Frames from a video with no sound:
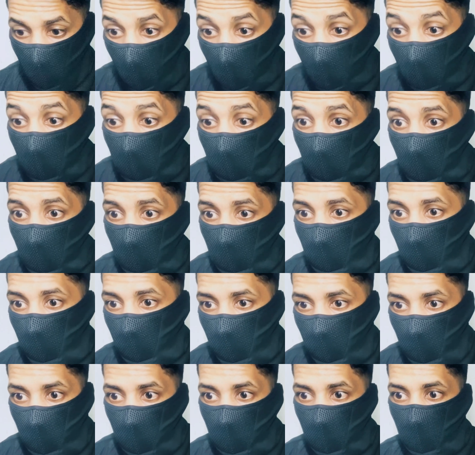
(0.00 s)
أول مرة في
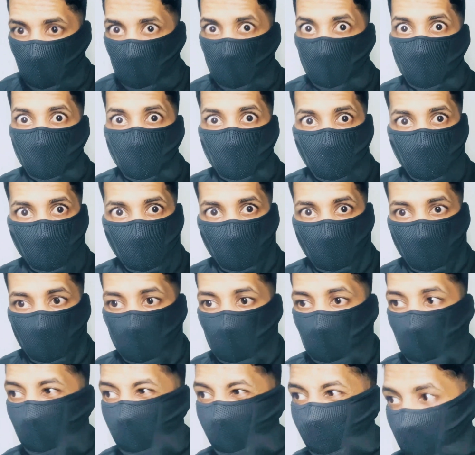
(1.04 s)
حياتي نعود
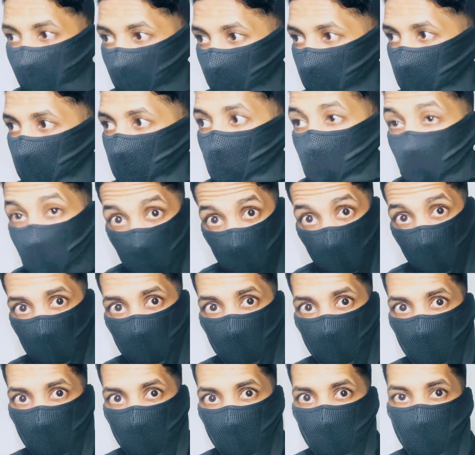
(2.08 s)
غير
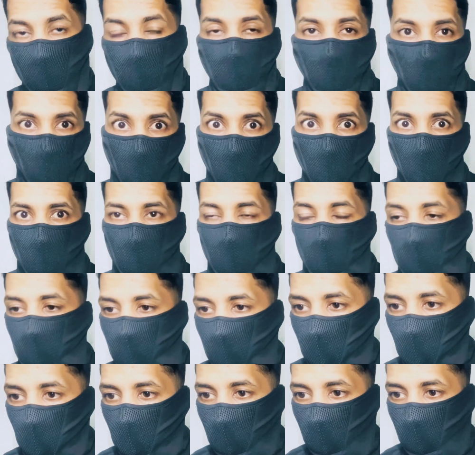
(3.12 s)
منصف فيديو من
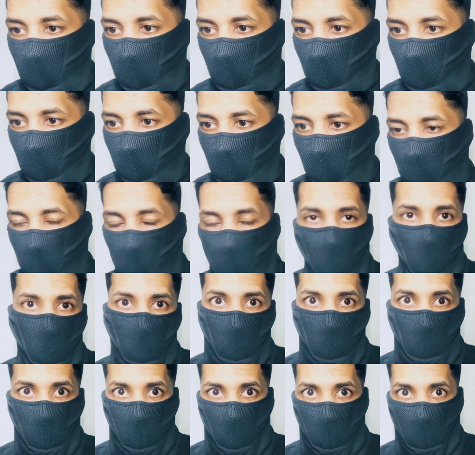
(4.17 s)
فيديوهاتي
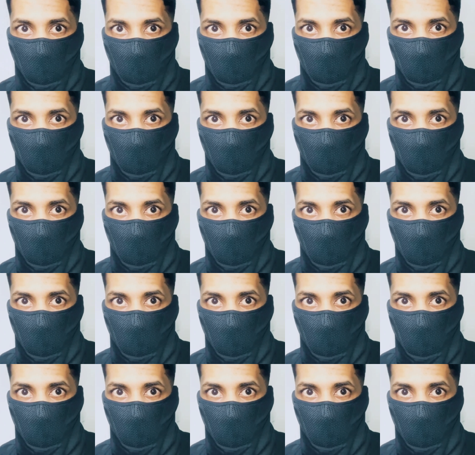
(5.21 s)
وأنا آسف